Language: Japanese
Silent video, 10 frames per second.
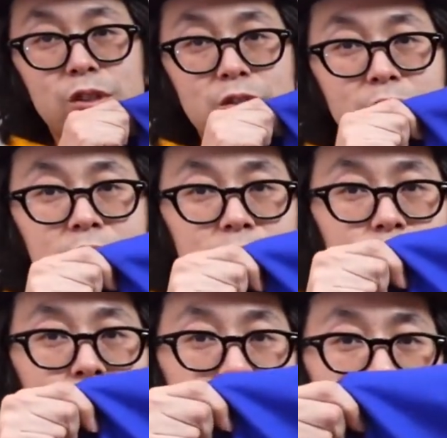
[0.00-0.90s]
ていうのが非
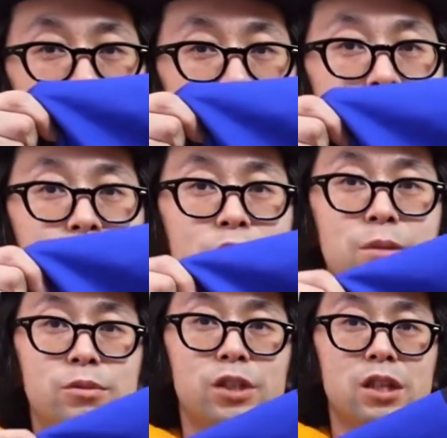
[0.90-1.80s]
常にね、今の気
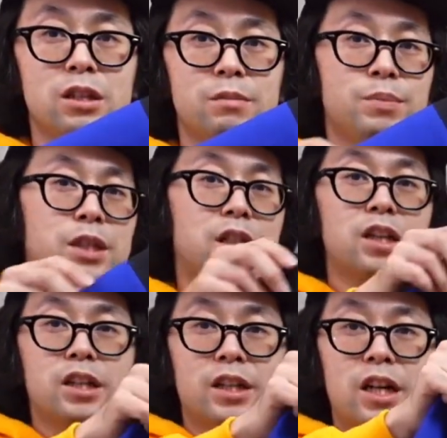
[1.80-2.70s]
分にぴった
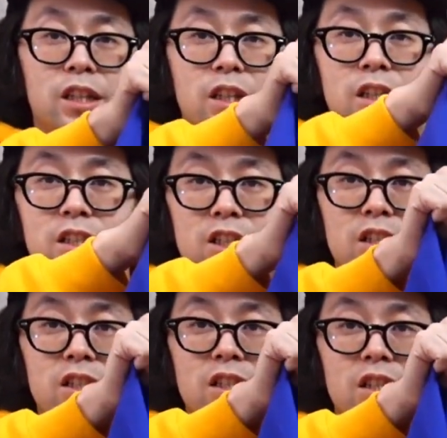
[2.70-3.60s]
りかなって感じで
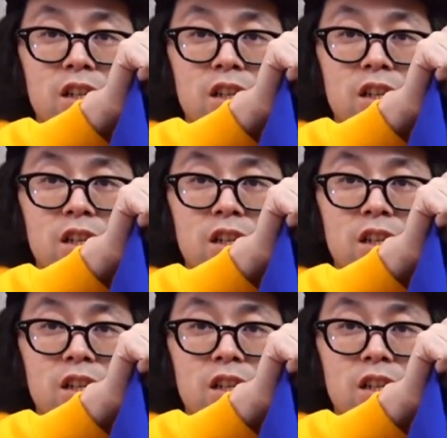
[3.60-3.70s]
す。